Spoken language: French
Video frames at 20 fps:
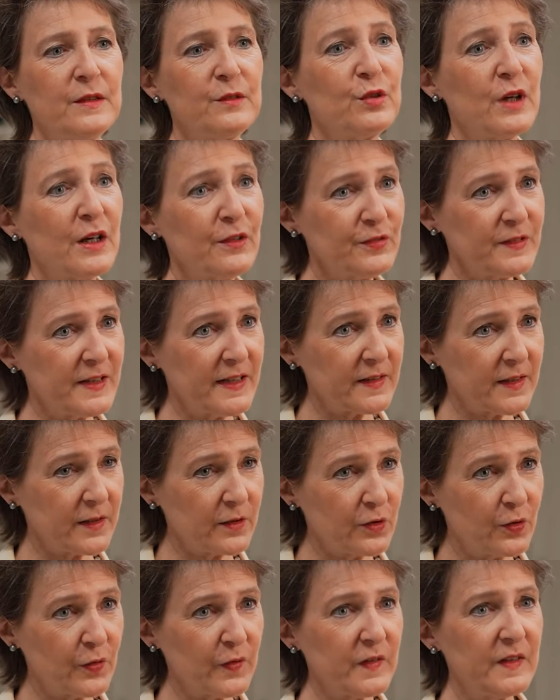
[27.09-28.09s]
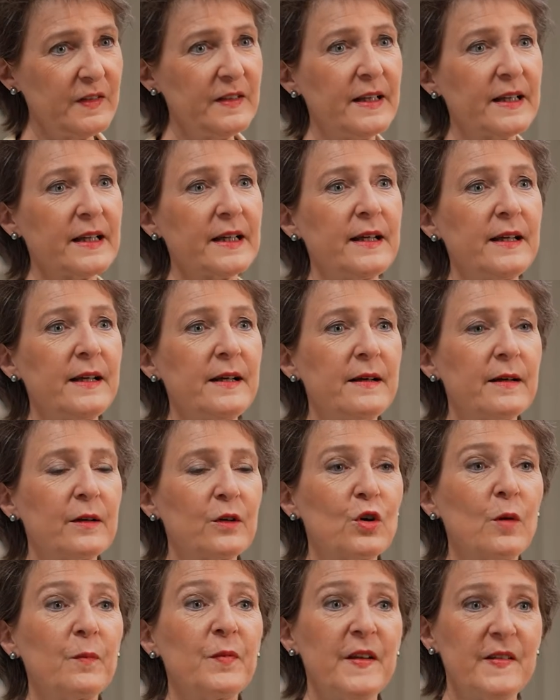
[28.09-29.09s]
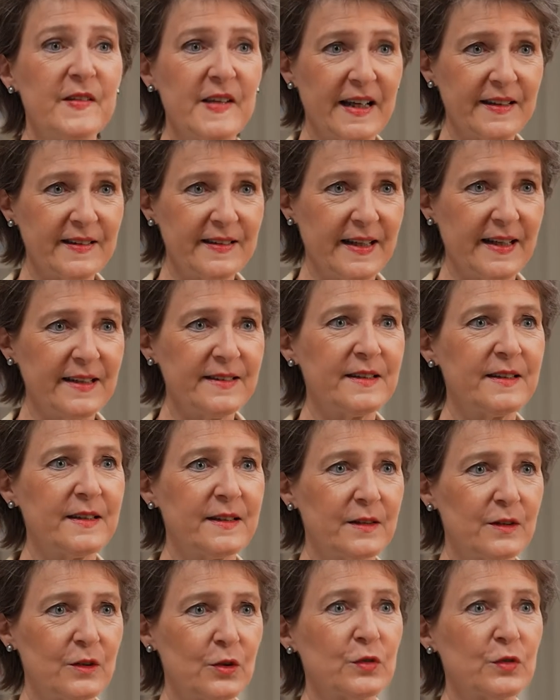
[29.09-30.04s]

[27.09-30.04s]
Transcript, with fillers: doivent être considérées comme des attaques